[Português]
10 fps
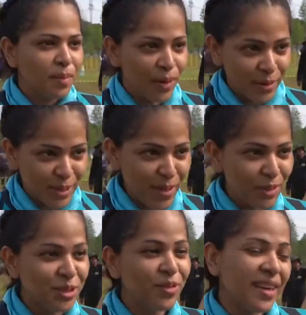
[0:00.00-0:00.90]
Bom, nós
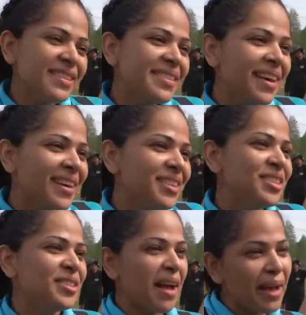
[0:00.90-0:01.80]
somos
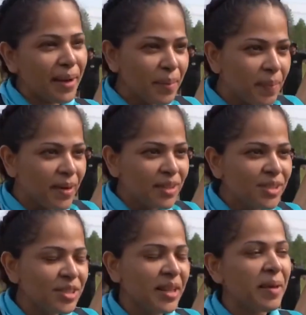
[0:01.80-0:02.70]
26
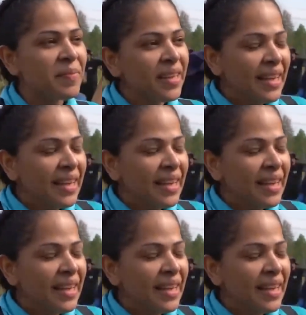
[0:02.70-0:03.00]
acampantes, né?